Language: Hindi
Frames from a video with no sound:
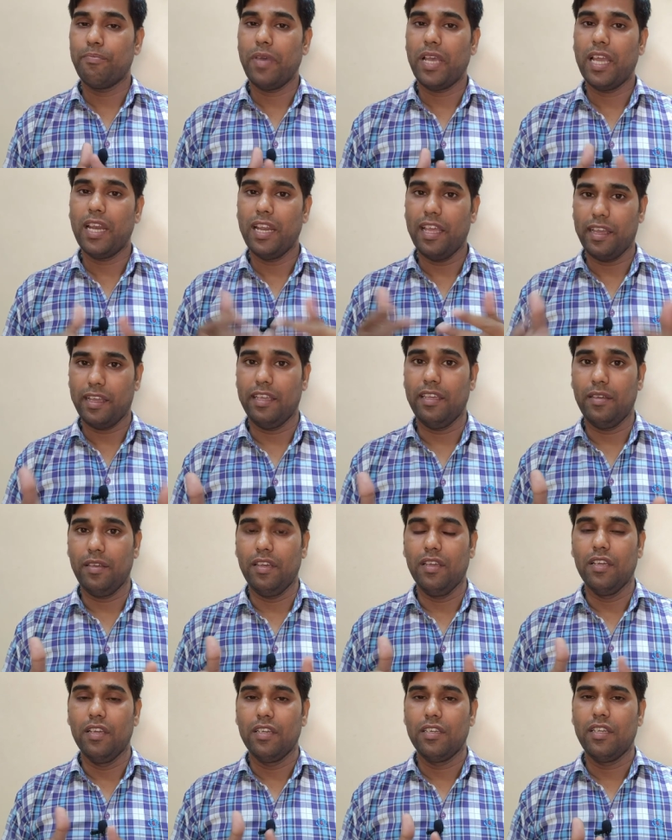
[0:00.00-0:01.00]
पहले की
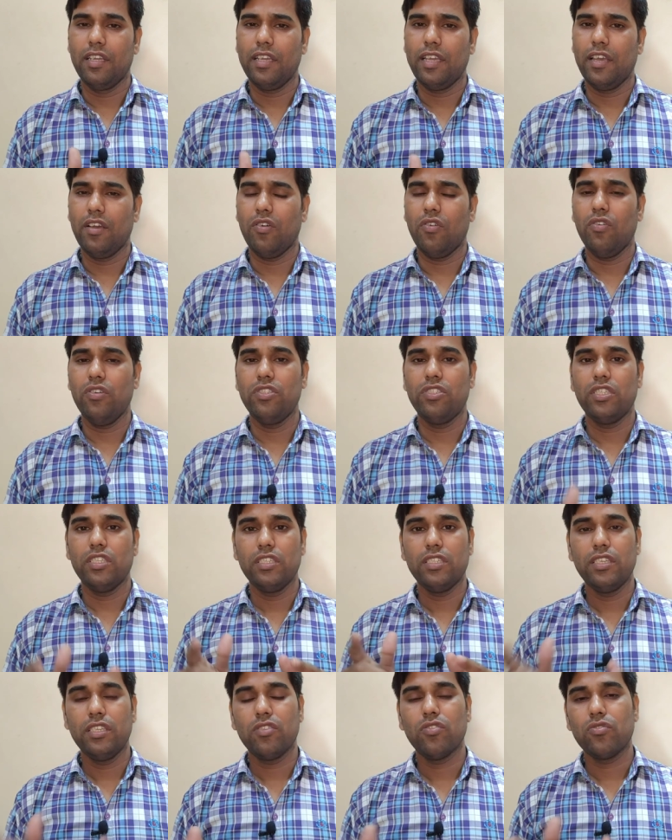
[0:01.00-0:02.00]
ठीक है और
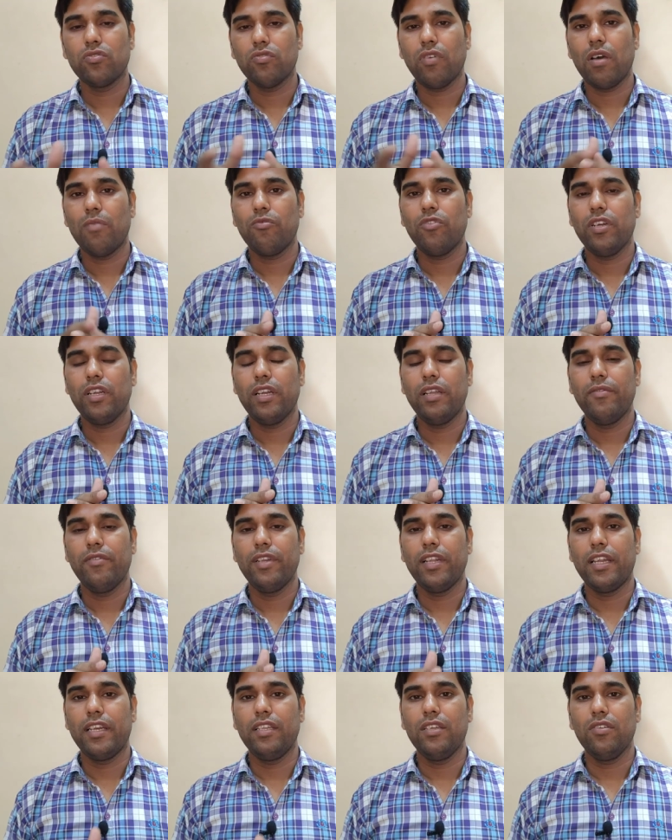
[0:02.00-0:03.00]
जिस दिन दोस्तों आपको
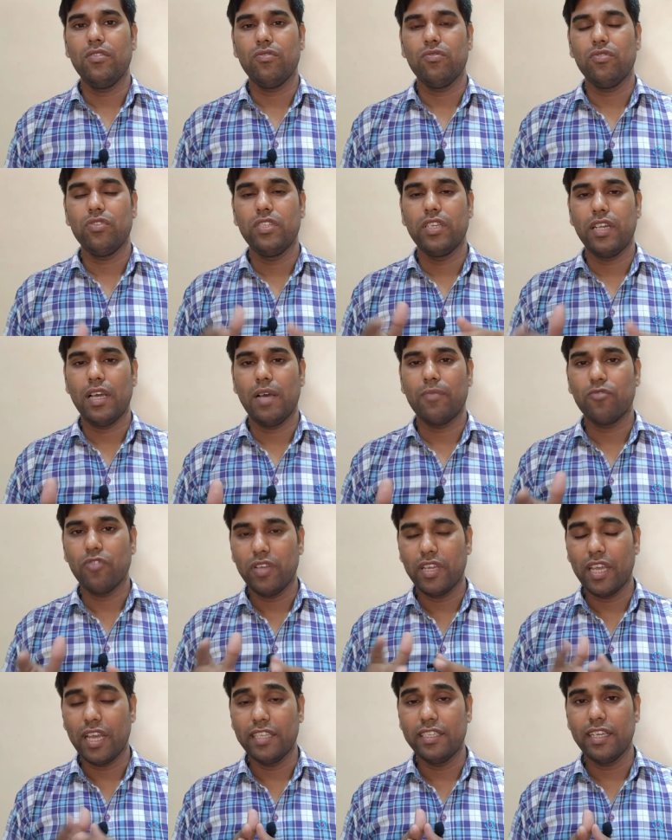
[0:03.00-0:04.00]
डिलीवरी लेनी है उस दिन आपको
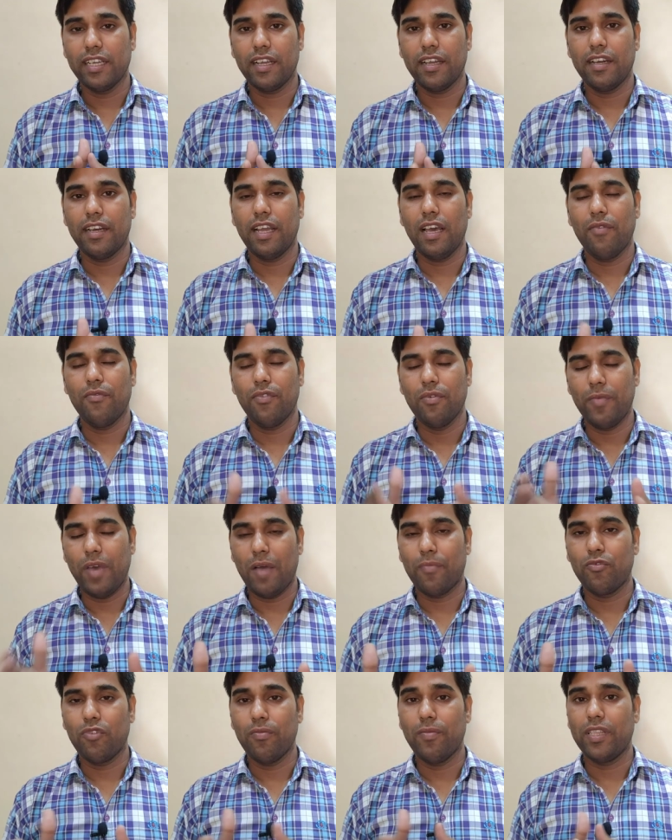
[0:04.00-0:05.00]
क्या चेक करना है वो मैं
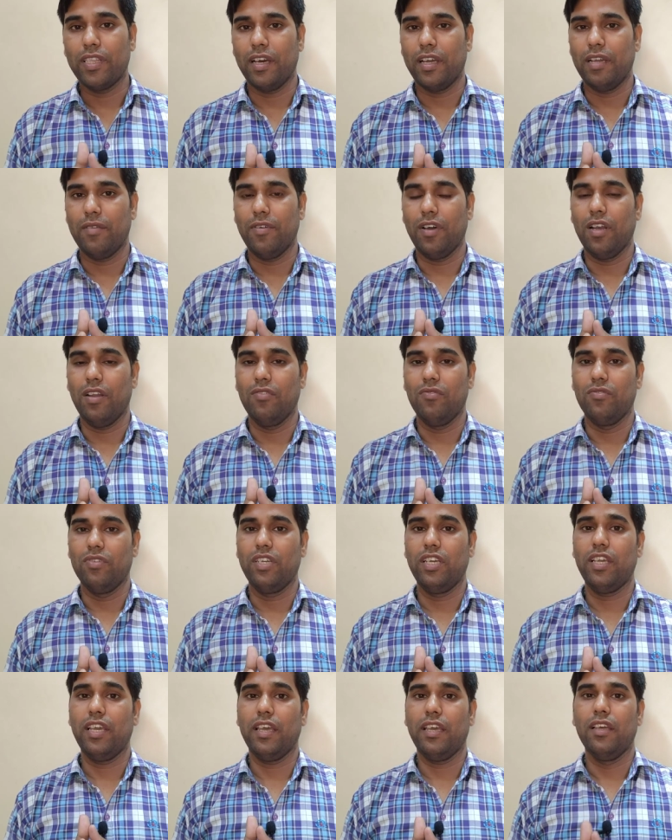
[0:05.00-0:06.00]
आपको बताने वाला
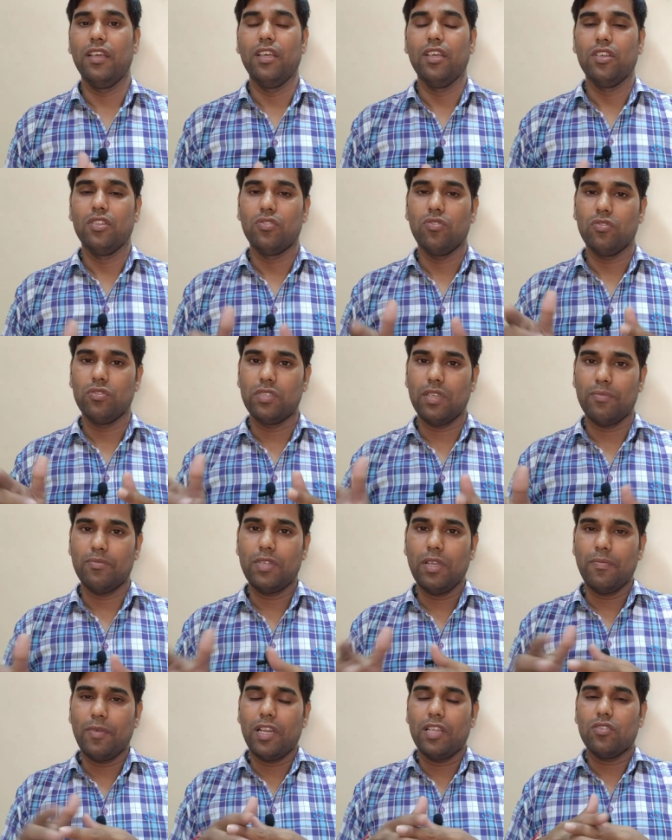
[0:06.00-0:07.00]
हूँ ठीक है तो
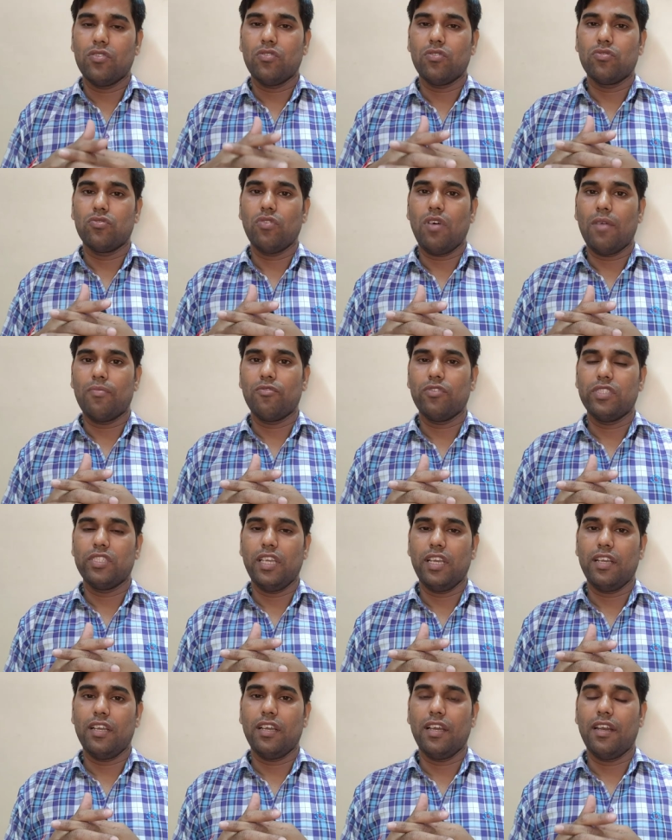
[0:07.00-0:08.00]
सबसे पहले तो दोस्तों आपको
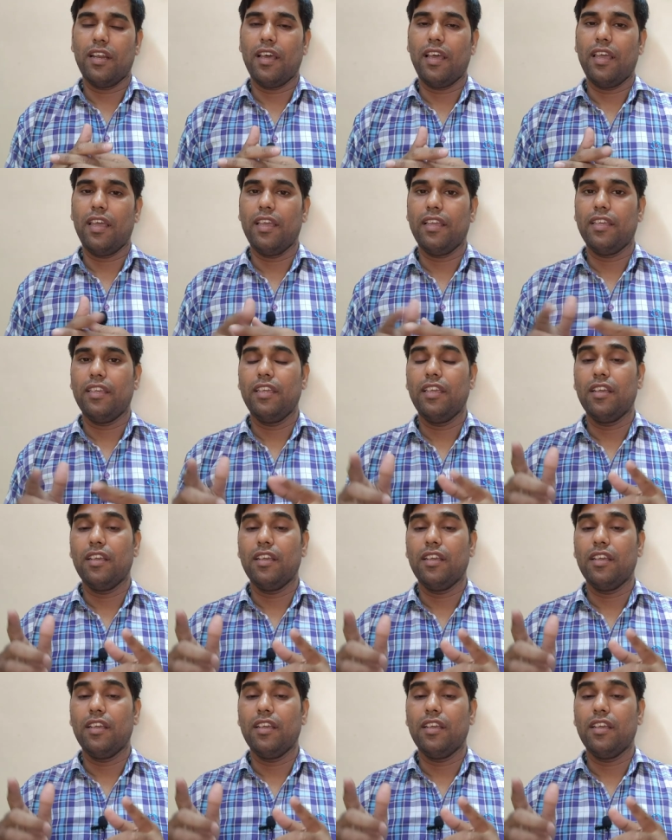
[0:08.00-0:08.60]
चेक करना है